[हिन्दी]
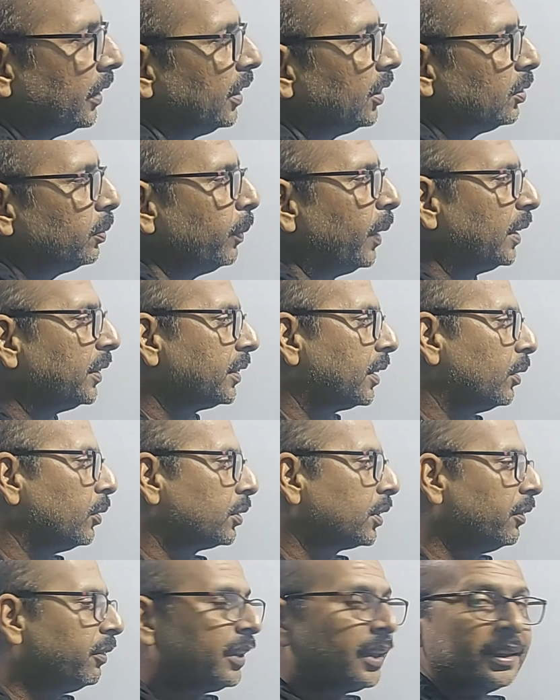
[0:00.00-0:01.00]
है दस मैच का
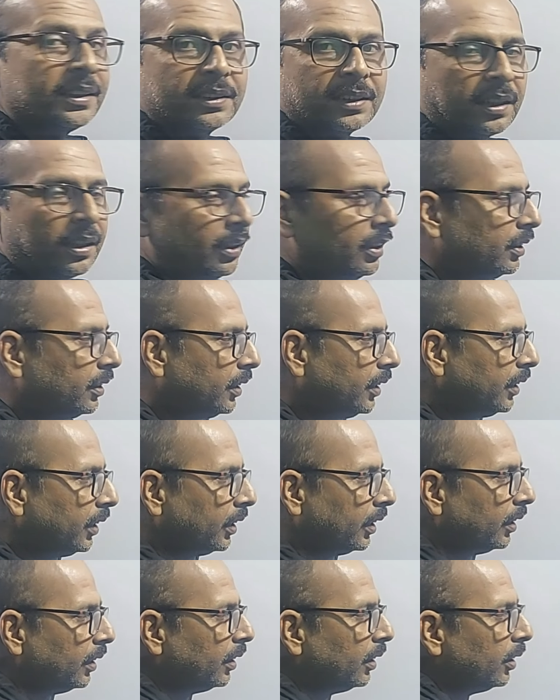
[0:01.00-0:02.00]
उसके विकेट्स का ठीक
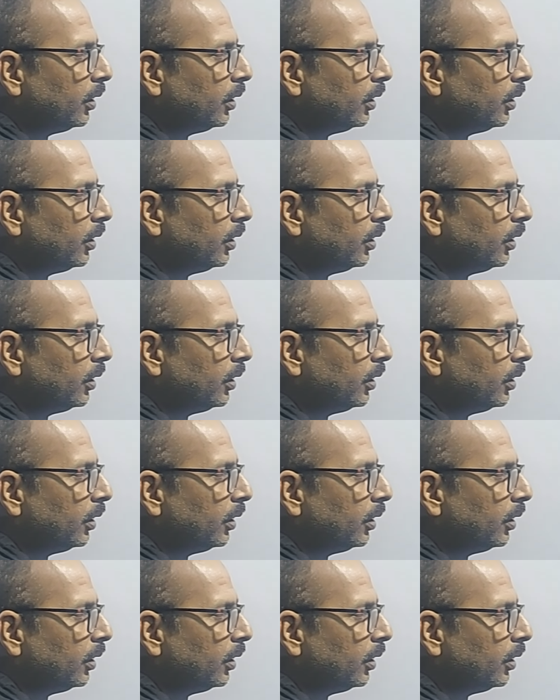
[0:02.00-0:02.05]
है